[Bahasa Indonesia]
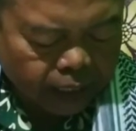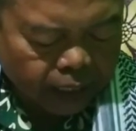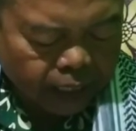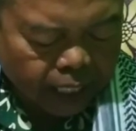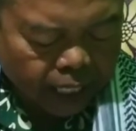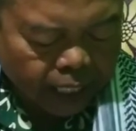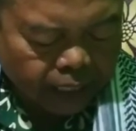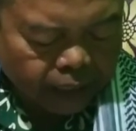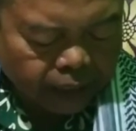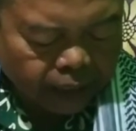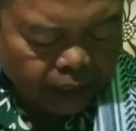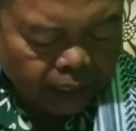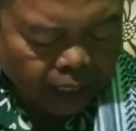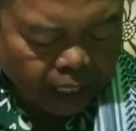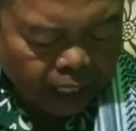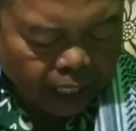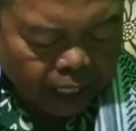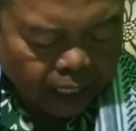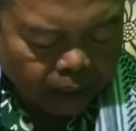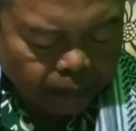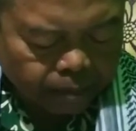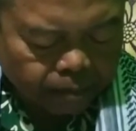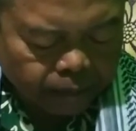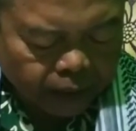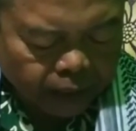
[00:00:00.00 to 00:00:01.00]
Dan
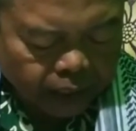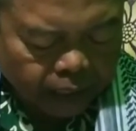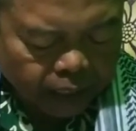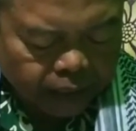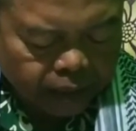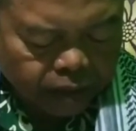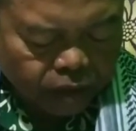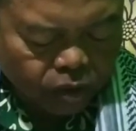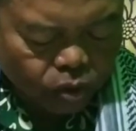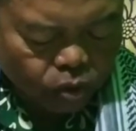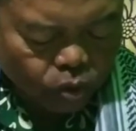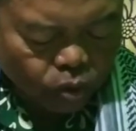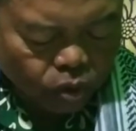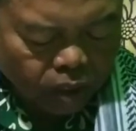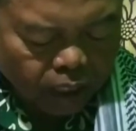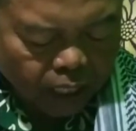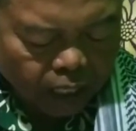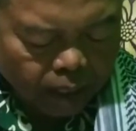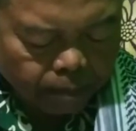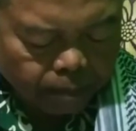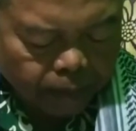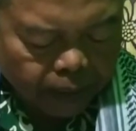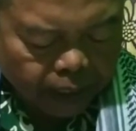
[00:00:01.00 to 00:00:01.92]
diharamkan juga